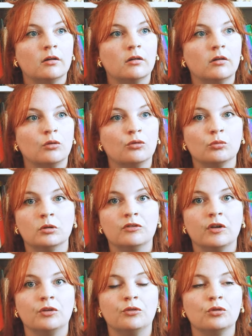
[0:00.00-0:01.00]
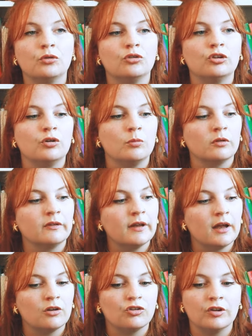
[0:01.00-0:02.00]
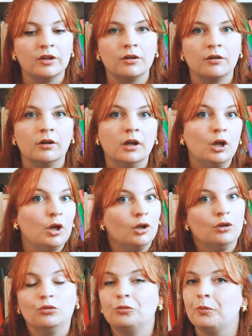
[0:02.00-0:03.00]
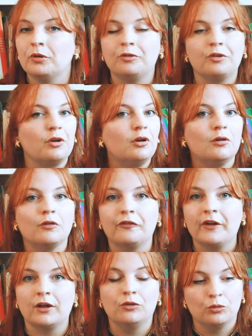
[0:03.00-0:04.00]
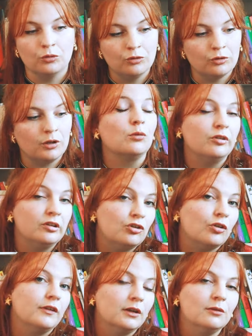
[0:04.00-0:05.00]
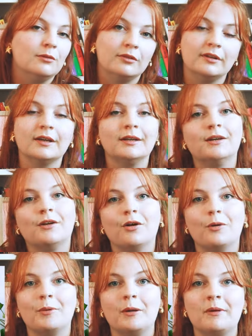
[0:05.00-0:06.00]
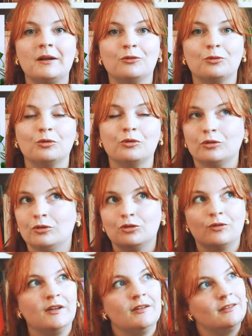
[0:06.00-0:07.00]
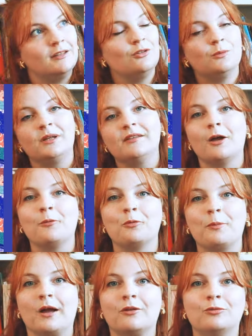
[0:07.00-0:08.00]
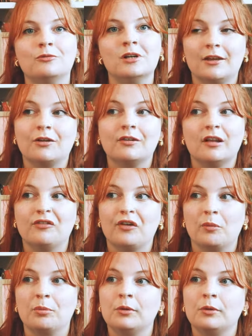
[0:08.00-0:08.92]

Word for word: euh, en 2022 que j'ai commencé à acheter euh, d'autres puzzles, en faire d'autres. Et aussi, j'en ai illustré euh, pas mal d'autres que je vais essayer de mettre un peu partout. D'ailleurs, ça fait un